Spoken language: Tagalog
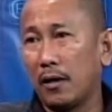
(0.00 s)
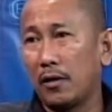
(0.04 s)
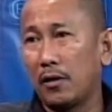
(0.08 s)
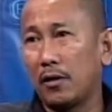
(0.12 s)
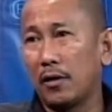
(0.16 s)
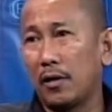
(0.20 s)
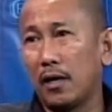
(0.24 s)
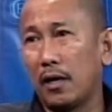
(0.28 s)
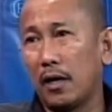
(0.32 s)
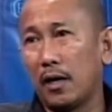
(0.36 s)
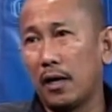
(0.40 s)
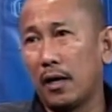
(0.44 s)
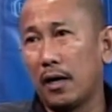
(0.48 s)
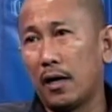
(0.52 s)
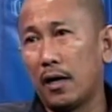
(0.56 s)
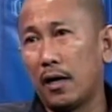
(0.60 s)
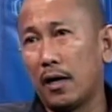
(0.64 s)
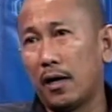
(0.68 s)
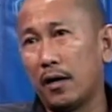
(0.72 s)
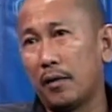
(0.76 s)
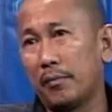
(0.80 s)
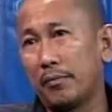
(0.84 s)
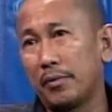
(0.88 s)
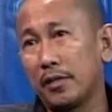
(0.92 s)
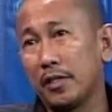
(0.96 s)
ano
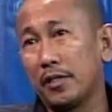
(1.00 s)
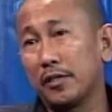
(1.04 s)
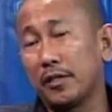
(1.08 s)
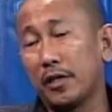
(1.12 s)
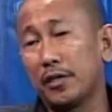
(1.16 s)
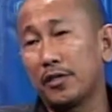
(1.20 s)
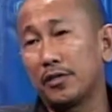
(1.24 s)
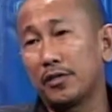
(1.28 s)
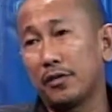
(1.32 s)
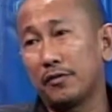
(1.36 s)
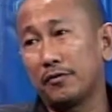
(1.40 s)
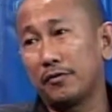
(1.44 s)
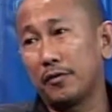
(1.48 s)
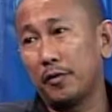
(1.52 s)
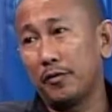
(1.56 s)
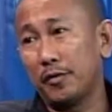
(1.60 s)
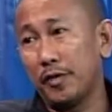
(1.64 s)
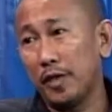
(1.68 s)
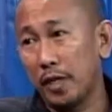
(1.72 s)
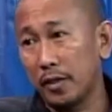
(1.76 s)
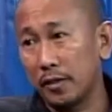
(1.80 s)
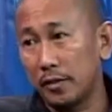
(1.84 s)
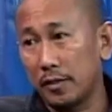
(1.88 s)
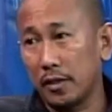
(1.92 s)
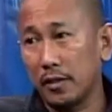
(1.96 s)
uh, presentation of
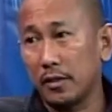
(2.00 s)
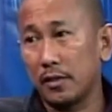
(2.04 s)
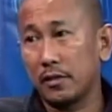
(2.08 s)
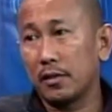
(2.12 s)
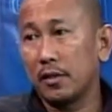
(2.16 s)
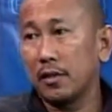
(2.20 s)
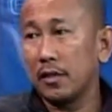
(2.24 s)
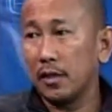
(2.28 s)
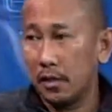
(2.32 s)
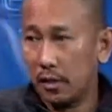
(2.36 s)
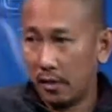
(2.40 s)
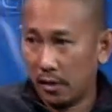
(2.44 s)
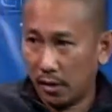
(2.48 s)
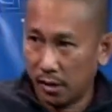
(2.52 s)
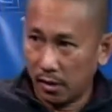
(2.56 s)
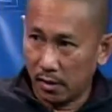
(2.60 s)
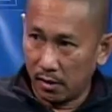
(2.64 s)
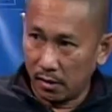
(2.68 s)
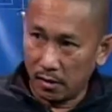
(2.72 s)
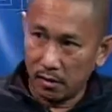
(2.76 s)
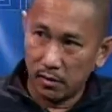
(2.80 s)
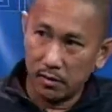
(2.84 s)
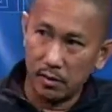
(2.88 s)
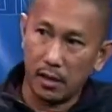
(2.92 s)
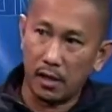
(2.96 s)
evidences uh,
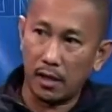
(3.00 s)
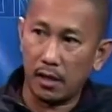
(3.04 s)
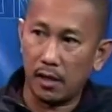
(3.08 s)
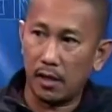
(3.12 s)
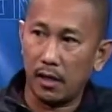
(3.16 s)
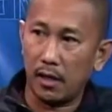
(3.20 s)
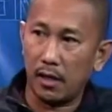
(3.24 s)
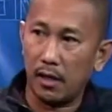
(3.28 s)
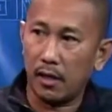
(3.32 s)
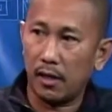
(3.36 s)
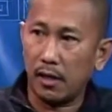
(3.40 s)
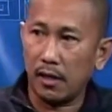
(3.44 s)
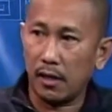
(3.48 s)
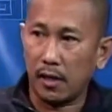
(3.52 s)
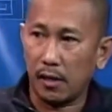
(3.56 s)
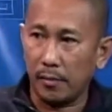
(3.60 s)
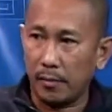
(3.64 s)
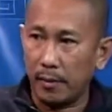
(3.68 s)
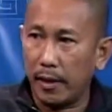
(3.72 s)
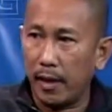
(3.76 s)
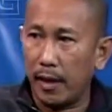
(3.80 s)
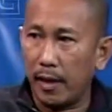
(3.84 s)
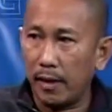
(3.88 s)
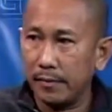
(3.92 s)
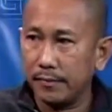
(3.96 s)
sa
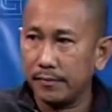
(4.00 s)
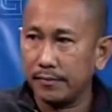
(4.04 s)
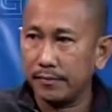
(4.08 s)
kabila.